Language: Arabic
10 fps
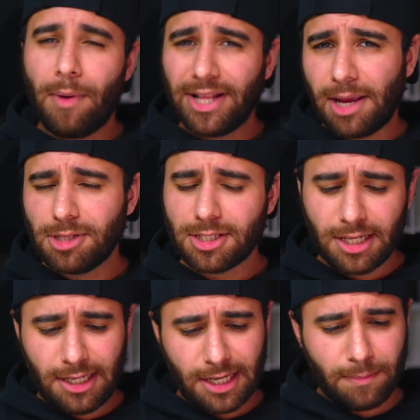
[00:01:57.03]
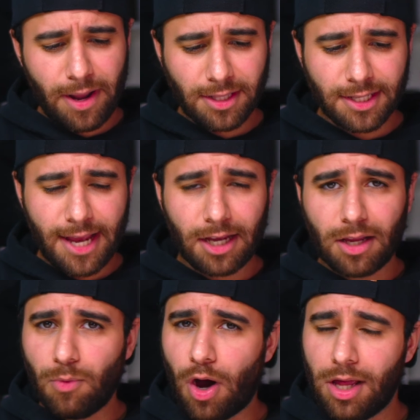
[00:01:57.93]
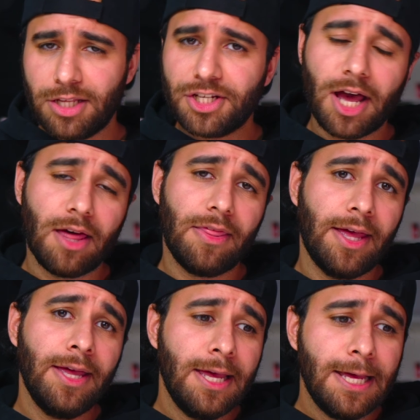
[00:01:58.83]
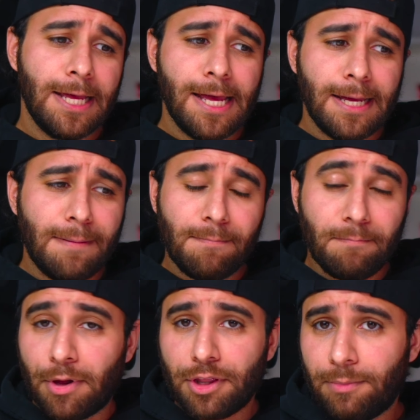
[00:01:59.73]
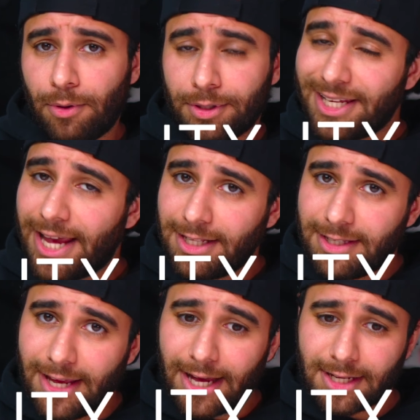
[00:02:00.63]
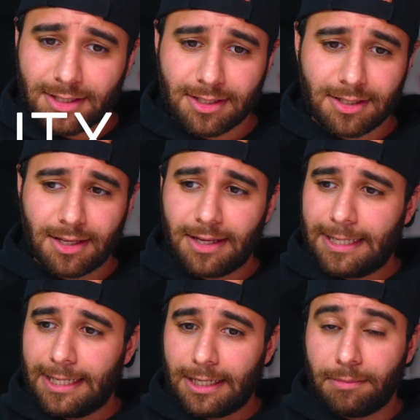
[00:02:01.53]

وبعد خمس سنين الحين ما راح تلقى حق المعالج هذا ماذر بورد اي تي اكس آه،